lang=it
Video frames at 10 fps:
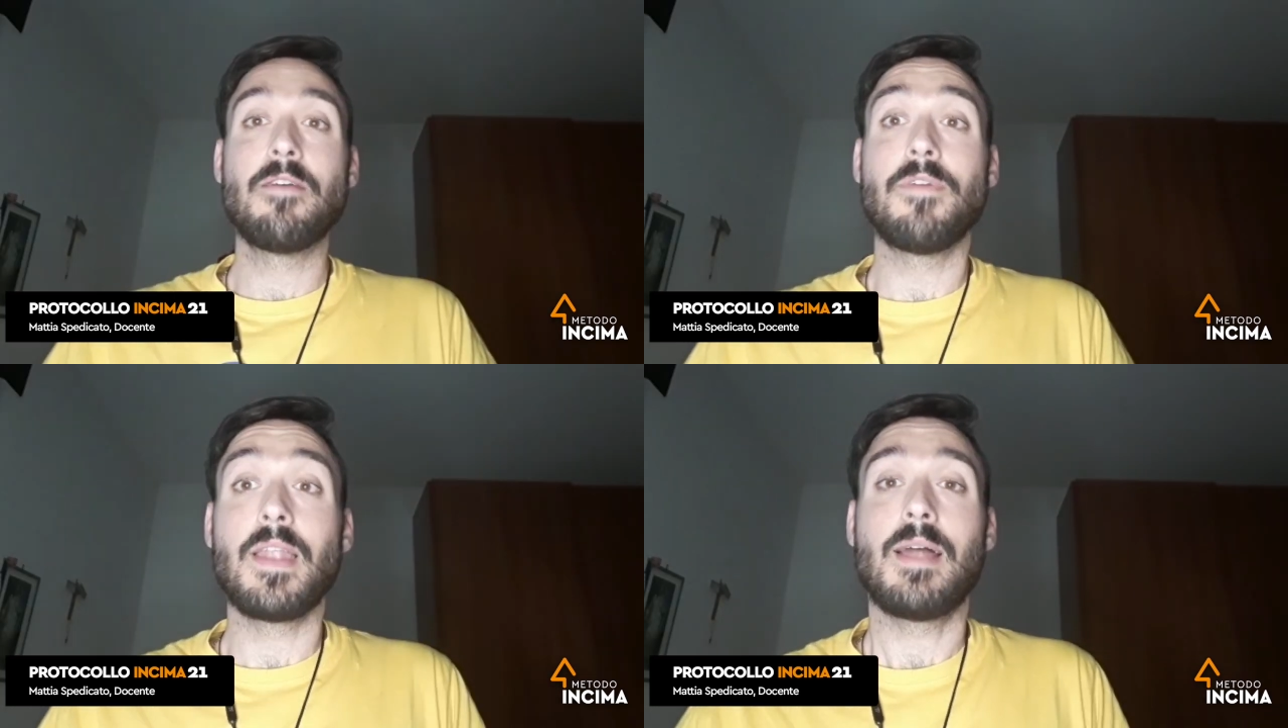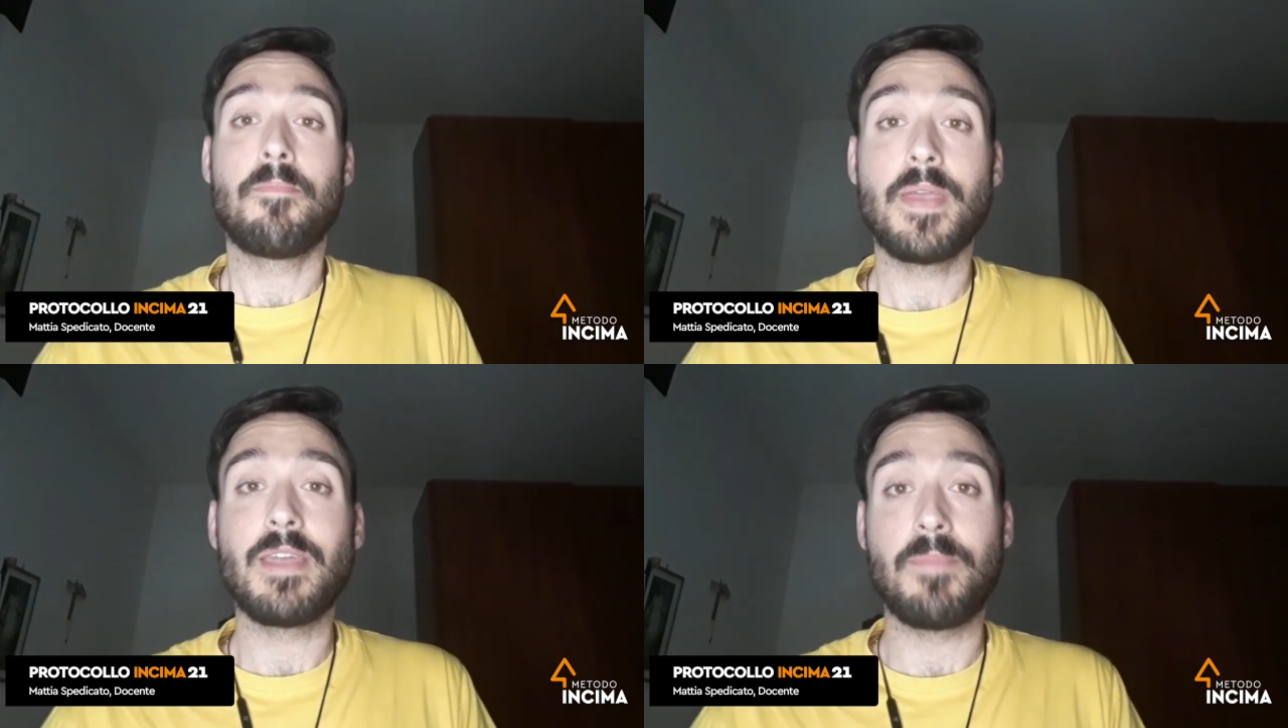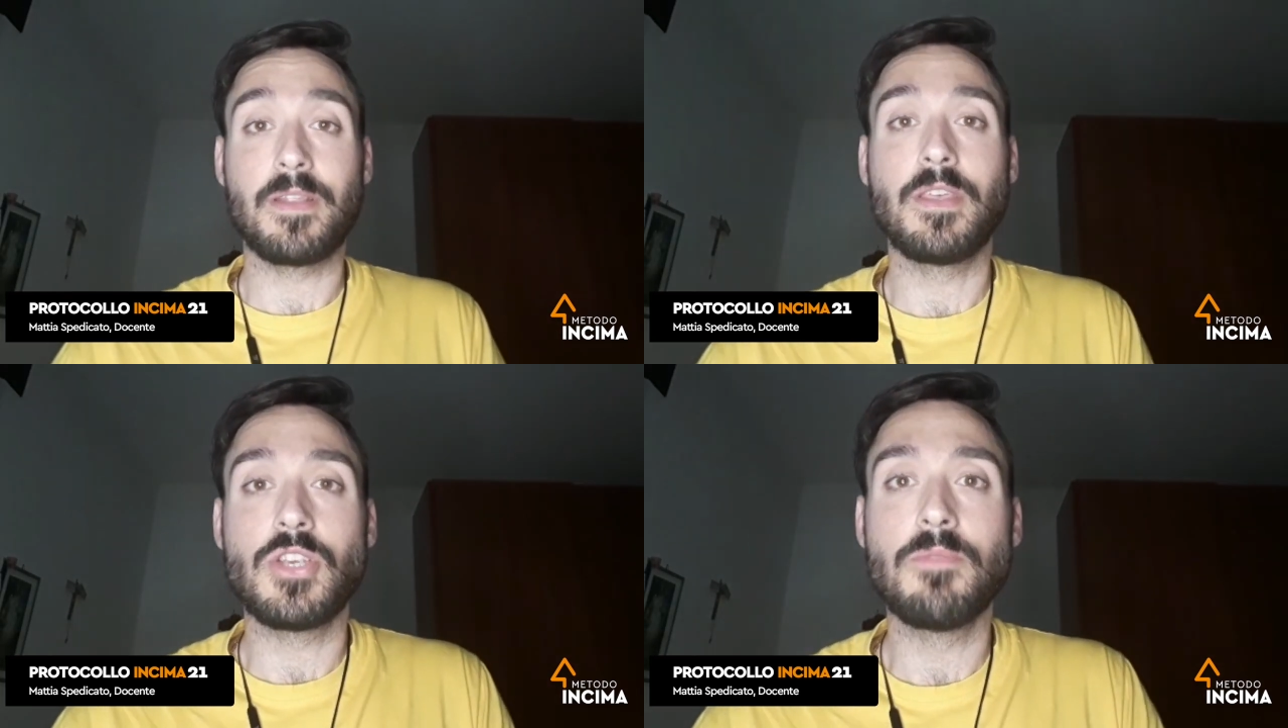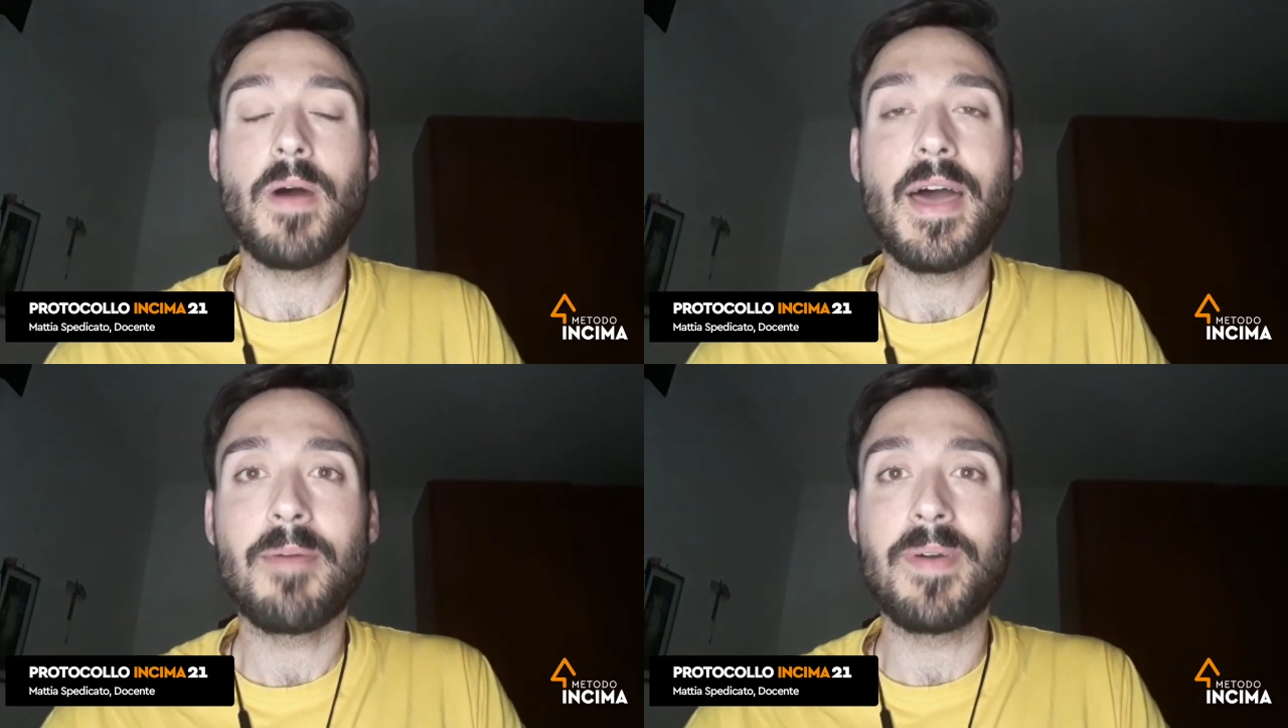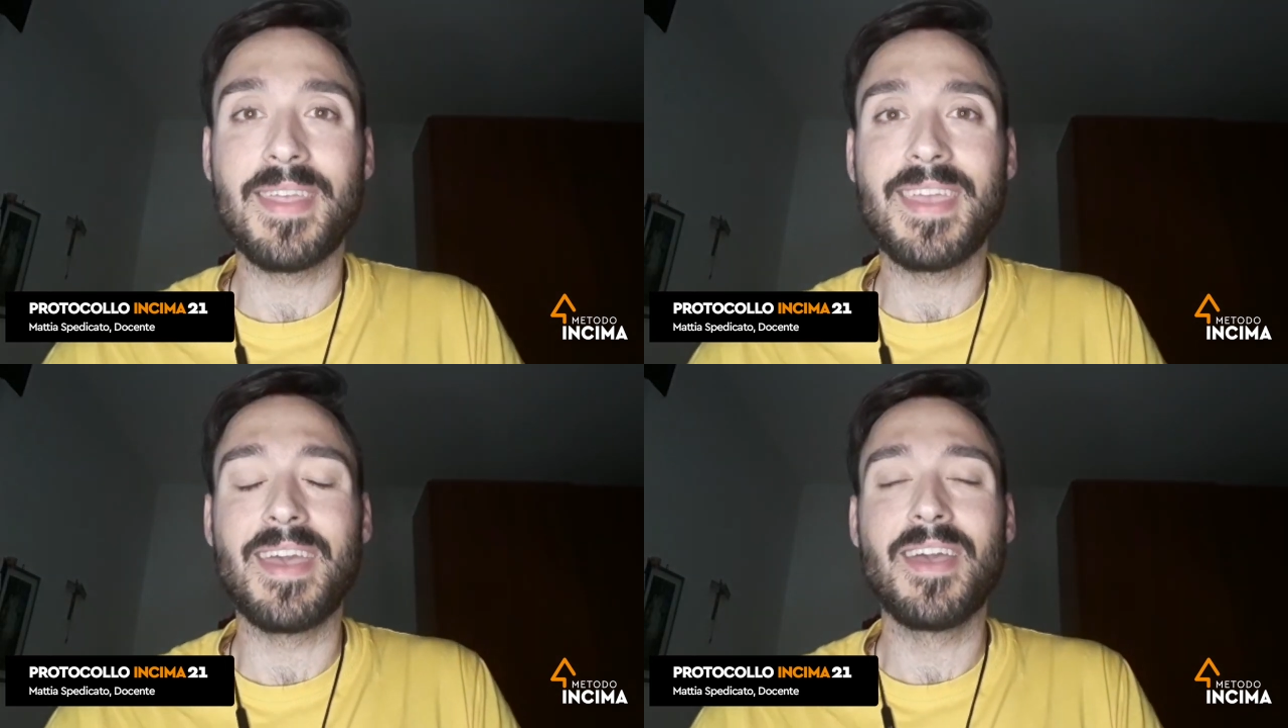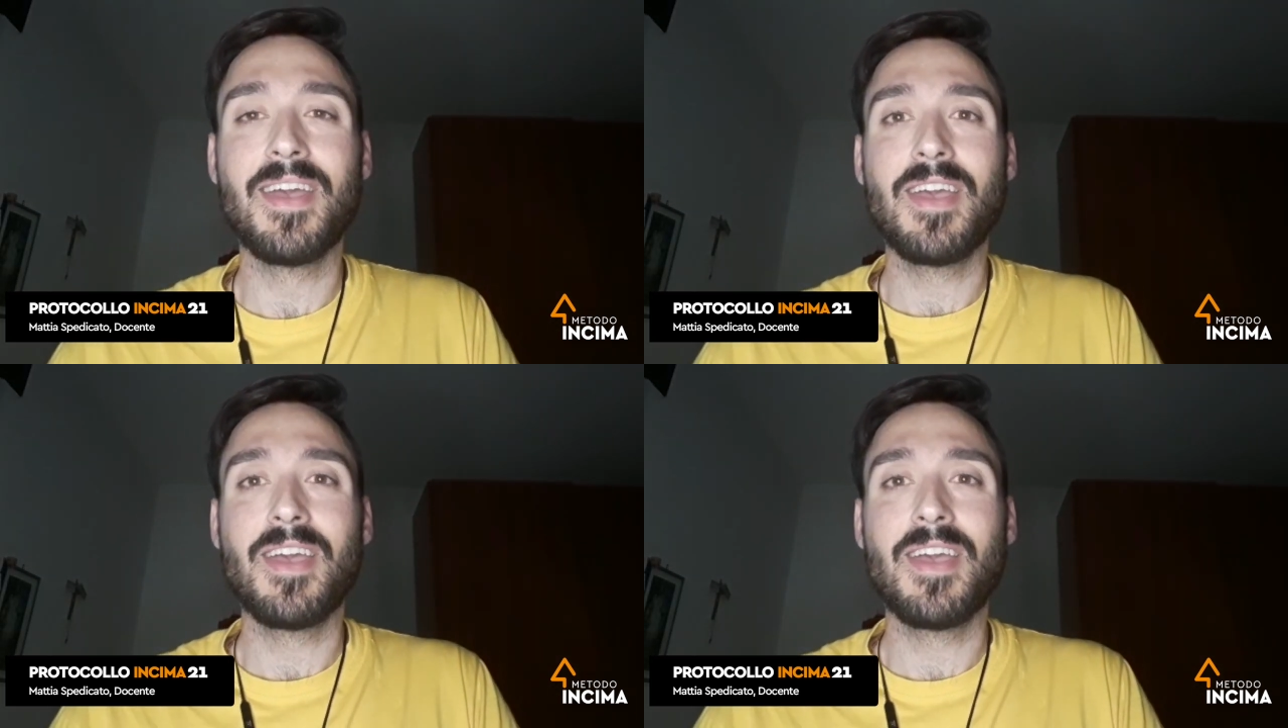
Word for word: Vale la pena partecipare perché